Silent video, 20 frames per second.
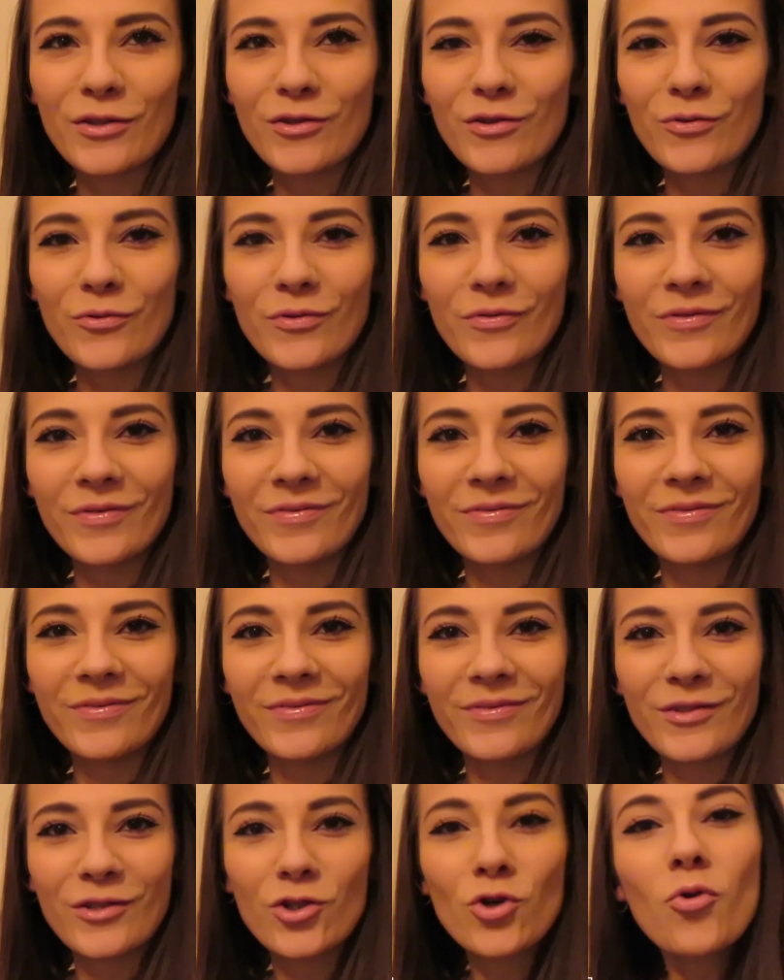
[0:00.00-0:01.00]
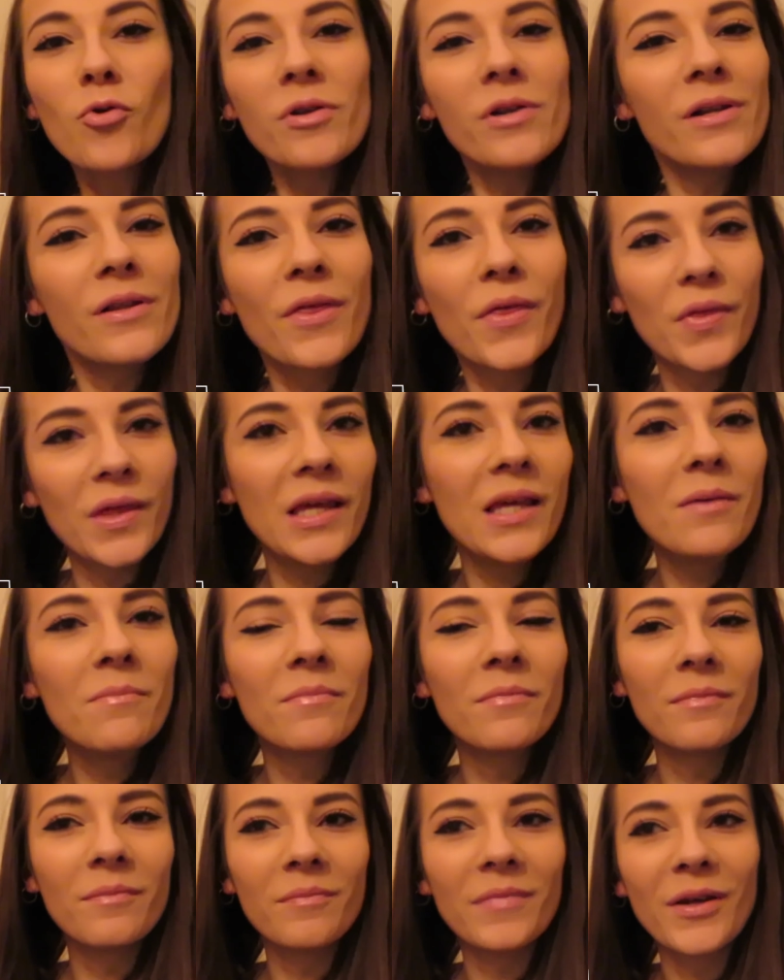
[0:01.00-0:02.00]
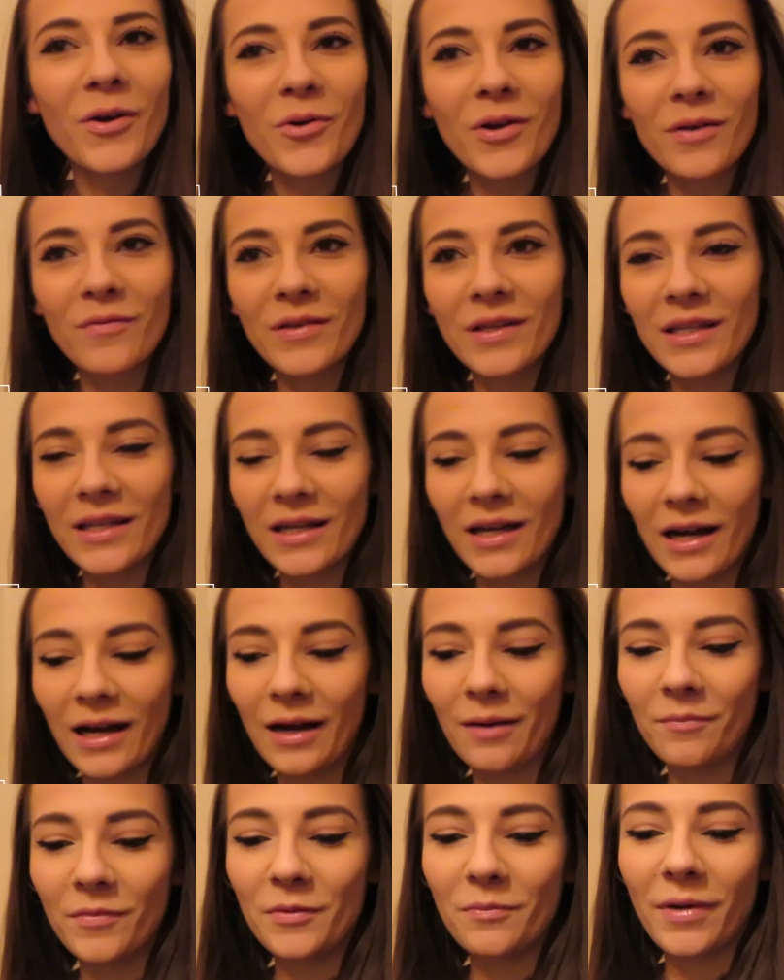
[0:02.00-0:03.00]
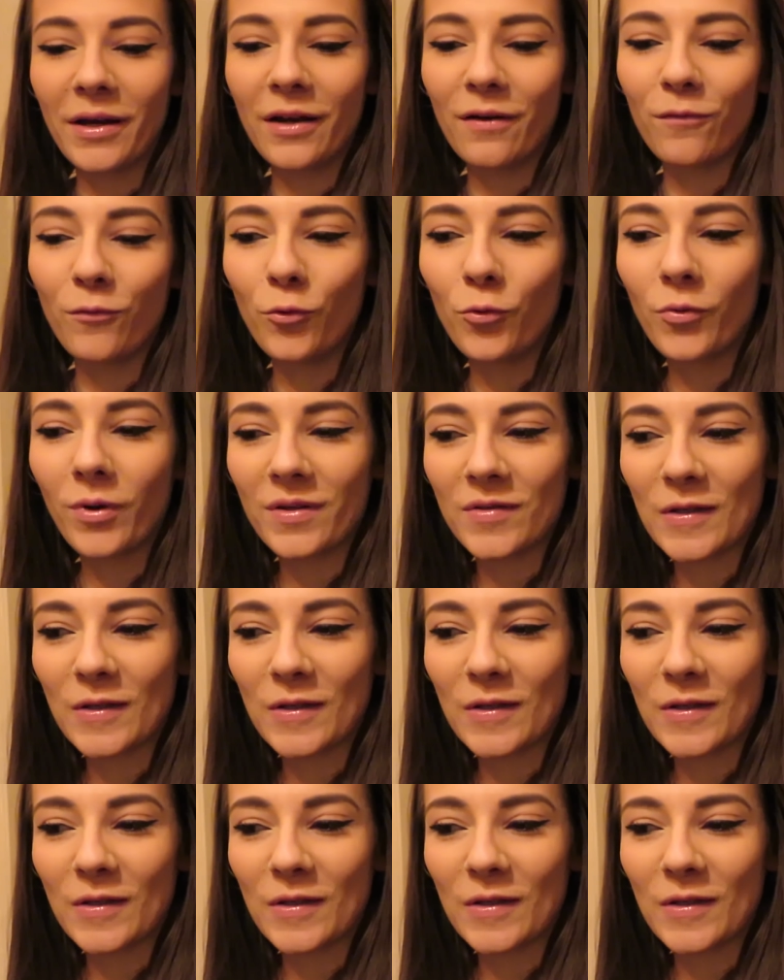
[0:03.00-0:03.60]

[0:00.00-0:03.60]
so ein Dschungel-Theme mehr oder weniger haben in meiner Wohnung.